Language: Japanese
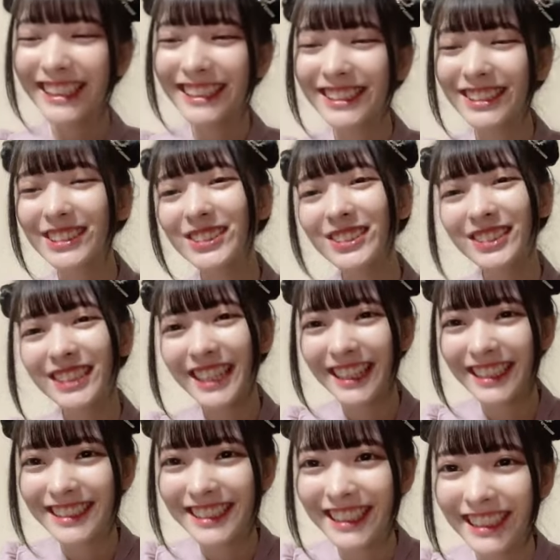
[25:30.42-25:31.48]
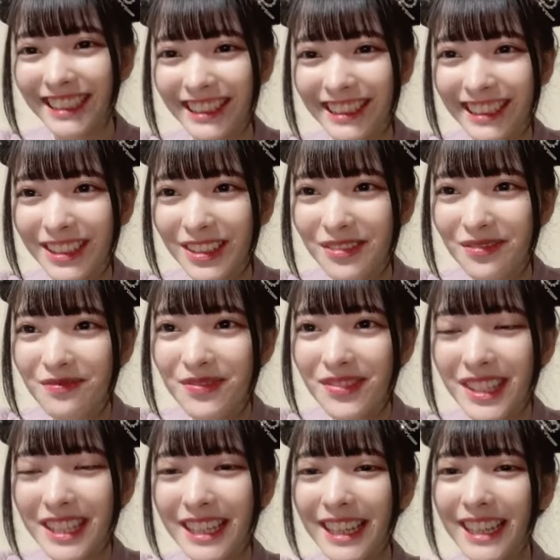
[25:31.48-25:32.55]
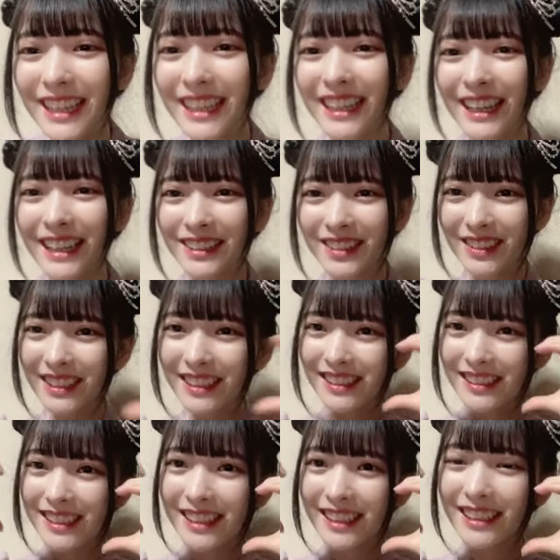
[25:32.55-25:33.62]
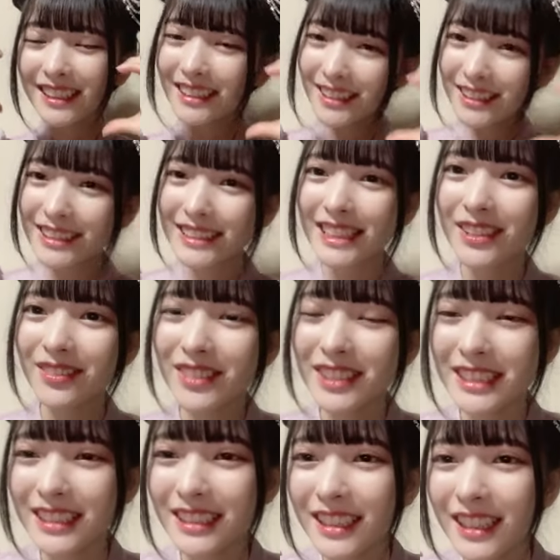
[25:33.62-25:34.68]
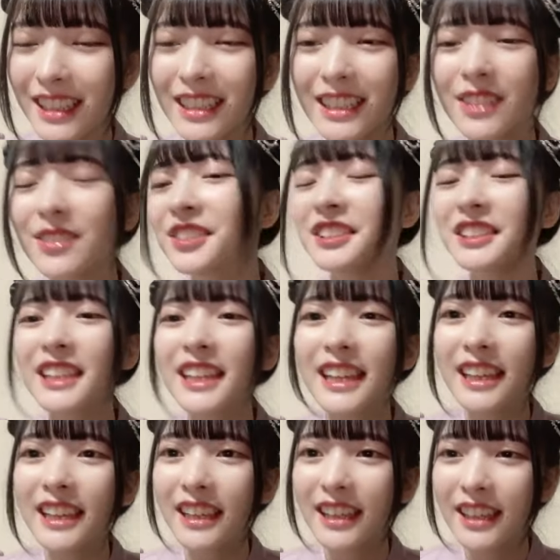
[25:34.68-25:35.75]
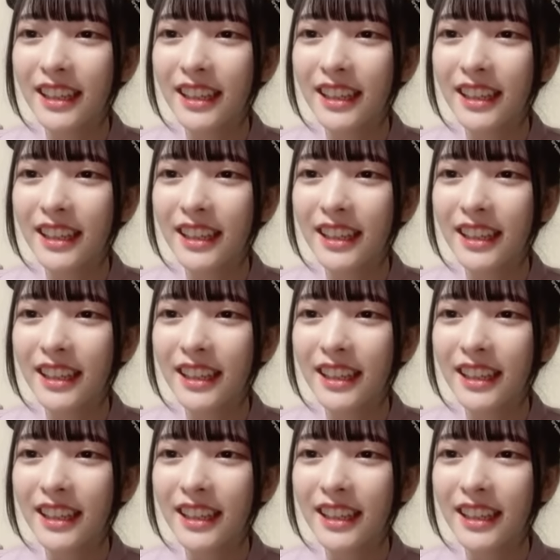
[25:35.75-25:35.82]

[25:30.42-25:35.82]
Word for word: その歌が好きだったあハートたくさんありがとうございます多分ね